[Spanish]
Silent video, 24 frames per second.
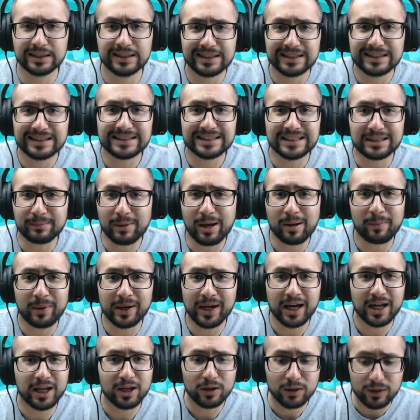Se me ha
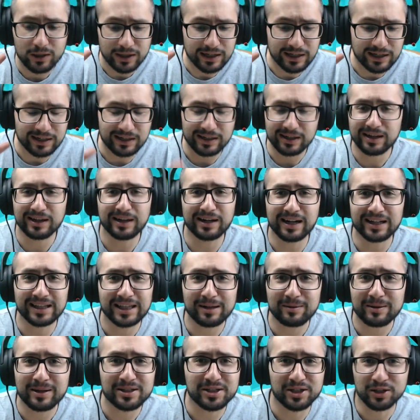apagado la
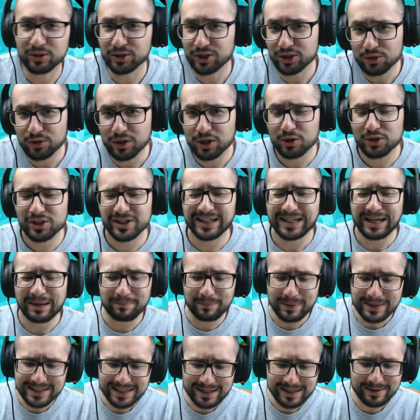tablet, chicos. Es una cosa que
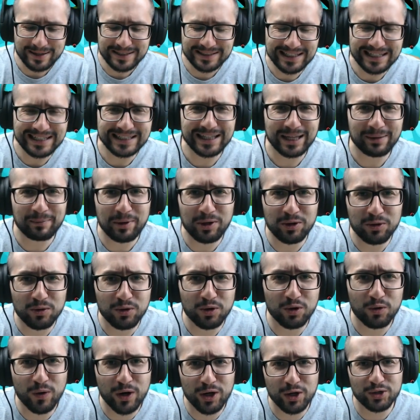pasa bastante a menudo
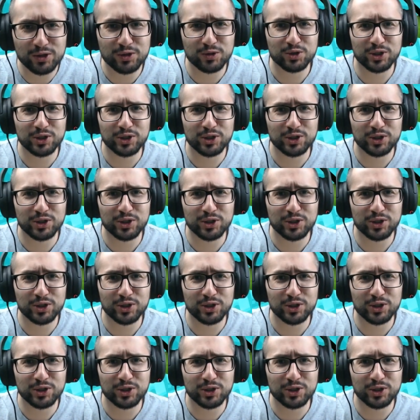cuando os